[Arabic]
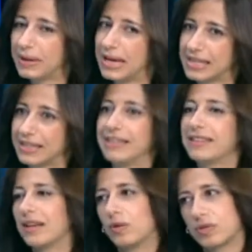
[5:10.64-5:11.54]

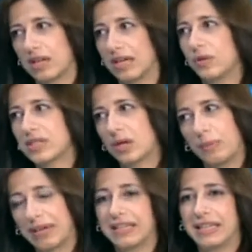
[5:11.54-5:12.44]
اكيد يوصلوا
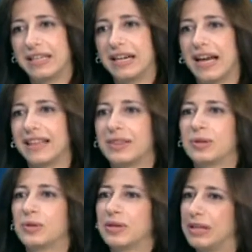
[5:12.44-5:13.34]
بكير
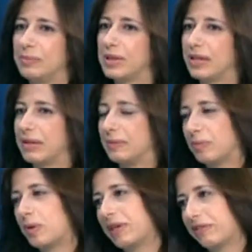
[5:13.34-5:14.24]
لانه اللي
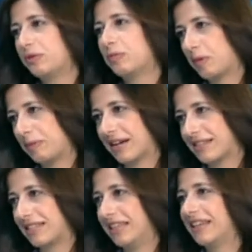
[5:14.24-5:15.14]
بريمير فيني بريمير
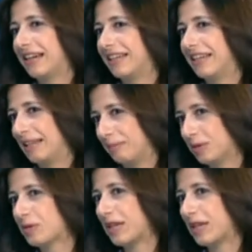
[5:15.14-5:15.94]
اسي يعني اللي بيوصل